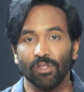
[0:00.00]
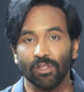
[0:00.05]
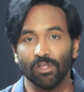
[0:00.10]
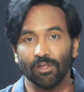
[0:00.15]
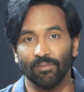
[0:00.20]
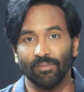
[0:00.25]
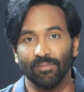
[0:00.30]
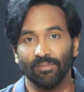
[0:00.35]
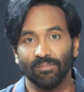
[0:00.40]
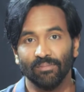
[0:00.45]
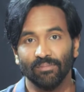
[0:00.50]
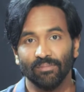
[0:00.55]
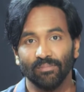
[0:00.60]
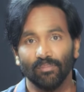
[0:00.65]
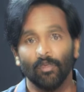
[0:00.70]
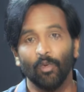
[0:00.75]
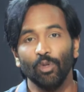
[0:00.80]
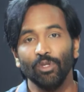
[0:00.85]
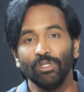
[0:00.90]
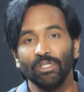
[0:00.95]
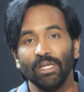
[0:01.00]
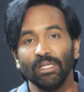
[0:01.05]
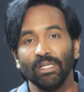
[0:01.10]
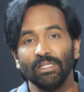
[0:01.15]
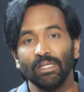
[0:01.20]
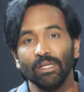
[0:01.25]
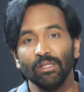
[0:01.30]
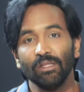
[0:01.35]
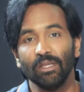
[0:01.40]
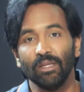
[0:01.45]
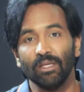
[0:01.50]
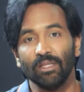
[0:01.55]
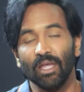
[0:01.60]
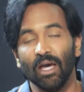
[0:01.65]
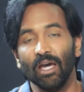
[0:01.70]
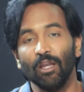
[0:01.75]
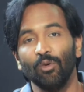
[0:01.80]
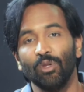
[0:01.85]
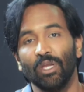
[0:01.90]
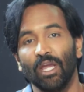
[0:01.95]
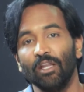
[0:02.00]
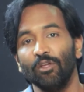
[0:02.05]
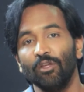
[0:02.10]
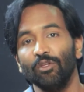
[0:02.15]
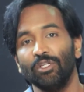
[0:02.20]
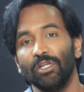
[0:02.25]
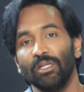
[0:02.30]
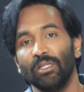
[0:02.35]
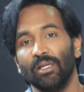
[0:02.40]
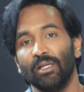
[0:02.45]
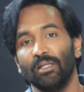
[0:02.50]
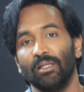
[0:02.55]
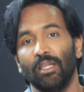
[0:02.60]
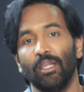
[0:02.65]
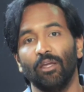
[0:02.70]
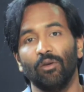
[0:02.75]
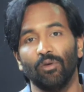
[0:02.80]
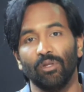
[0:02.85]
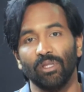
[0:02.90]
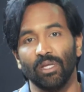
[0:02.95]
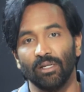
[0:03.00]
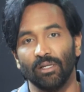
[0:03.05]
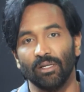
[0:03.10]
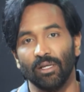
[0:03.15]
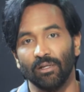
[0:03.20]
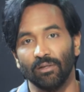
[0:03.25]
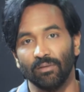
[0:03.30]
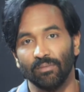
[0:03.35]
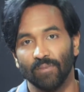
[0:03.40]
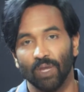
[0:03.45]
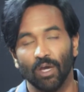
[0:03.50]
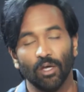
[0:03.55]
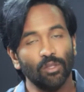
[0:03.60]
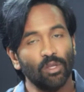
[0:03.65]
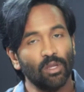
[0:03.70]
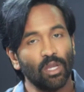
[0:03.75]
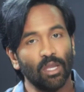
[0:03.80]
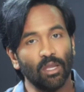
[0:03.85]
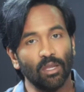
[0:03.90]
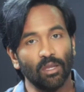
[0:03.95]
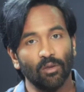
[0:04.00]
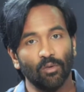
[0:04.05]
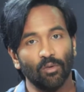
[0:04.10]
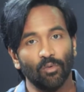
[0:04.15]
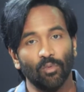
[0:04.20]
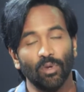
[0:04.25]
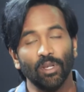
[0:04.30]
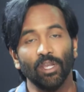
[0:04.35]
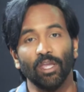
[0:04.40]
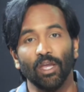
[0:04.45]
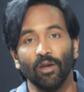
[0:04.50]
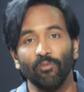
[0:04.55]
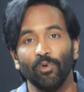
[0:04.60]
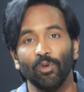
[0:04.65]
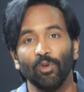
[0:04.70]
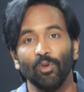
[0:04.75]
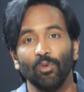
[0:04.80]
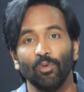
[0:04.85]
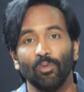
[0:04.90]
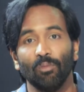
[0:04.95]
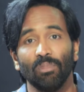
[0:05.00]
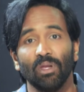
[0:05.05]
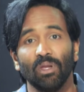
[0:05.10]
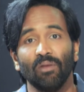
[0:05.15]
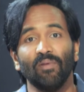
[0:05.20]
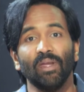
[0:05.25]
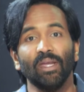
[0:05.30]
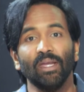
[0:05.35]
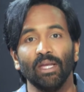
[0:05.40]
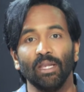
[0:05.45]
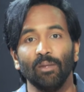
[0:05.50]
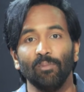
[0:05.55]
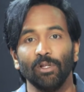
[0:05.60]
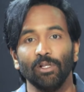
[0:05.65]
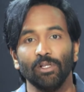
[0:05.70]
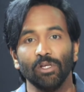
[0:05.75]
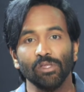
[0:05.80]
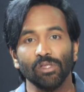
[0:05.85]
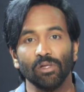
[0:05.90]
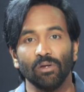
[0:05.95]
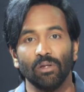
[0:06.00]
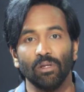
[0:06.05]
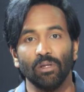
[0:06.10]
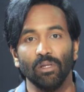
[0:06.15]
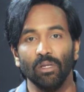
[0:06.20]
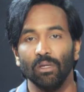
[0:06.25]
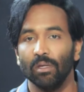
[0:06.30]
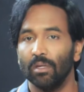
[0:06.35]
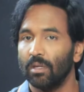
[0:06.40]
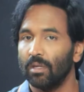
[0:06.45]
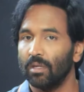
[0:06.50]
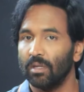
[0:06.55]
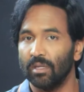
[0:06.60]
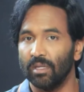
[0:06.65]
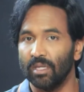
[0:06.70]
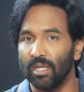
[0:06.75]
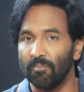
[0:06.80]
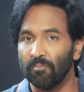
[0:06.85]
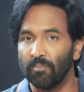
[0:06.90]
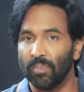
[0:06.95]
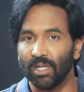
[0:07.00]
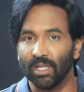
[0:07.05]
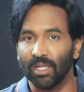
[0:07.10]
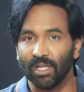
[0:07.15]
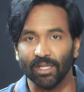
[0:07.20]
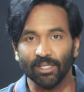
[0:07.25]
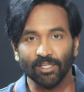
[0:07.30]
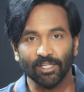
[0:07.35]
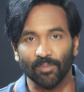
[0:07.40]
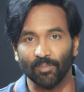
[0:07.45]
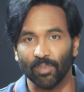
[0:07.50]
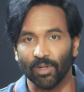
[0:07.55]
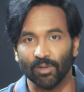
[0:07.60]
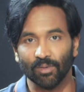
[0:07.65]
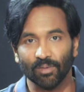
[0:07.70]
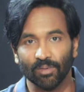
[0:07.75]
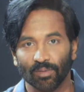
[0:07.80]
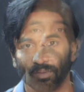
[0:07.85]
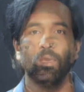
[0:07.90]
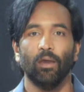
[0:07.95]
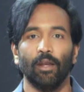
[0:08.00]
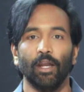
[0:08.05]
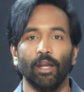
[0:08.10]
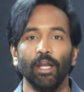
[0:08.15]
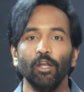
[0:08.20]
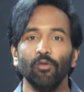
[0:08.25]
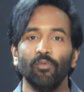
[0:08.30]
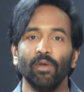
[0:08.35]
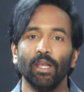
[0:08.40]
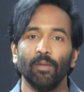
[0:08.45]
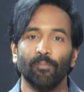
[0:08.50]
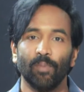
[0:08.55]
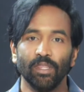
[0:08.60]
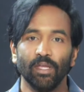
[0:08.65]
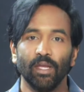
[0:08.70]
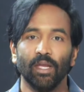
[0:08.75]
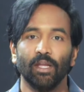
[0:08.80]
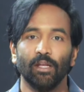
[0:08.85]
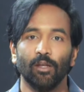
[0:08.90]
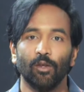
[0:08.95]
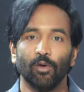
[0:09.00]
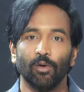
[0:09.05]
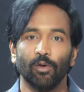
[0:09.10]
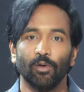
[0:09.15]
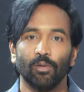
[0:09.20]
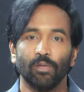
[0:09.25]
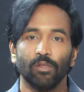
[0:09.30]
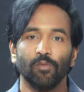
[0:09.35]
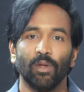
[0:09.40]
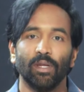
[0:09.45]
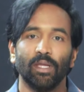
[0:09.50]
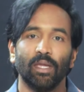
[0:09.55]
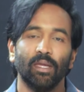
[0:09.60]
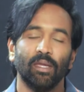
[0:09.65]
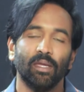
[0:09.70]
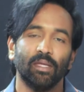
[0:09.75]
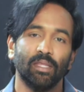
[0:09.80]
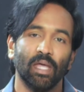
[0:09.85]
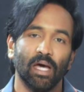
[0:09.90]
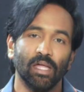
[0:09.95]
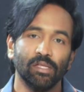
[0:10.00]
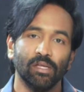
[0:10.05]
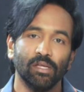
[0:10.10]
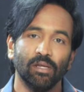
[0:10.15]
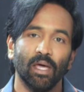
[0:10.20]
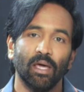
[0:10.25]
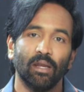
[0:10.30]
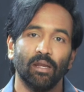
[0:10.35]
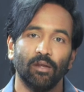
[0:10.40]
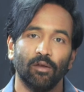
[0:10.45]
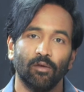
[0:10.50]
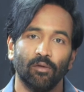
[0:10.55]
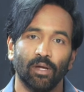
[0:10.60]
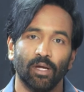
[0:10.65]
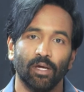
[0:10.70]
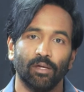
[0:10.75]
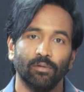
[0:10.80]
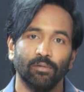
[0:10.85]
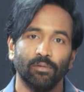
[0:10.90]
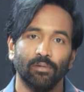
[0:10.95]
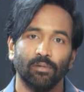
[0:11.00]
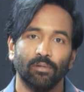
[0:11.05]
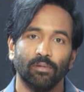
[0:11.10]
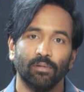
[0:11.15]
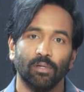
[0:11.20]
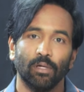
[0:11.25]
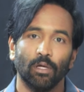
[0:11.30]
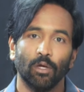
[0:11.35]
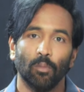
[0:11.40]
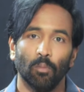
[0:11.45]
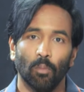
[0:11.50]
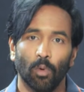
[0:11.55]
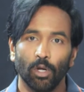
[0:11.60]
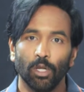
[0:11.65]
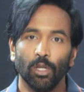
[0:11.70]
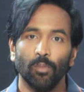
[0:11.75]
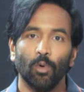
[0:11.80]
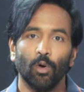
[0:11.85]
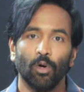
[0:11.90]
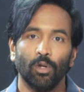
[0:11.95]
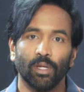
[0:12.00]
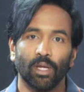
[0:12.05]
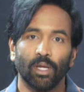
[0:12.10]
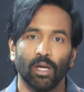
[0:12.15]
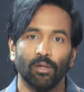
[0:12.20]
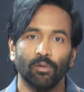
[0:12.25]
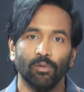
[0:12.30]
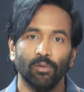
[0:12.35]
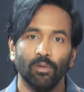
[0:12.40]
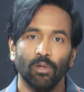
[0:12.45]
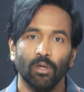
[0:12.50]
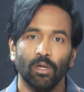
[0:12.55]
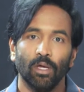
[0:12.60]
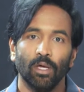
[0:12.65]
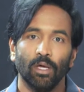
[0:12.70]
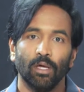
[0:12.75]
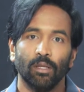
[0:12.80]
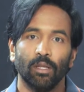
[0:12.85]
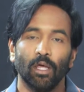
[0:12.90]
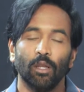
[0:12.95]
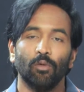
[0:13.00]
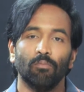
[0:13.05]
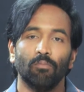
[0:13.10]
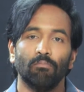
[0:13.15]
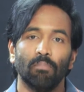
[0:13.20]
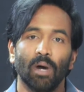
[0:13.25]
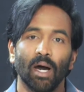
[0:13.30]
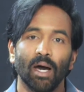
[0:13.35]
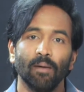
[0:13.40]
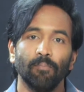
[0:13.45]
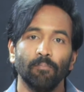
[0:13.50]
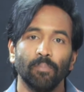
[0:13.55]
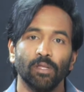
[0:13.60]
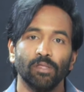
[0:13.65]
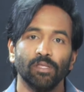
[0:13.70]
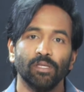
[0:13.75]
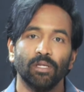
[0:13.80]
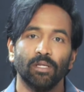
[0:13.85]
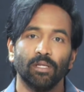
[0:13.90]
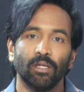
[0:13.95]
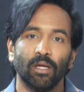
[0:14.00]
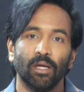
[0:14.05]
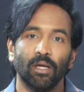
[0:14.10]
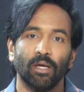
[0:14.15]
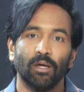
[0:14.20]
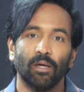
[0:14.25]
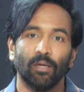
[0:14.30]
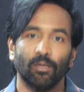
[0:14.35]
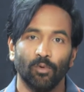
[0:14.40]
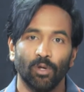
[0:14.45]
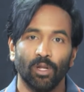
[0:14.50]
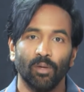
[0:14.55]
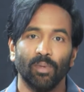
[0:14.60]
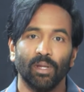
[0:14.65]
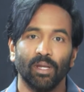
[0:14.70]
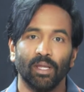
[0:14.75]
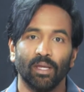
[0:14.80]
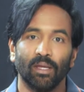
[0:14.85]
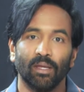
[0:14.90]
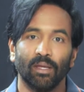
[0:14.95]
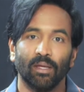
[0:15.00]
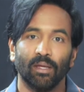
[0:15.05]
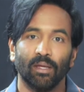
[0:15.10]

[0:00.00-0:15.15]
చేశాం కుడి చేయి చేసిన దానం ఎడం చేతికి తెలియకూడదు అంటారు అందుకే వాళ్ళు ఎవరు మేమేం హెల్ప్లు చేశామని ఎప్పటికీ చెప్పను రెండు వేల పదిహేనులో స్వర్గీయ దాసనారాయణరావు గారు మురళీమోహన్ గారు నన్ను మా ప్రెసిడెంట్గా ఉండమని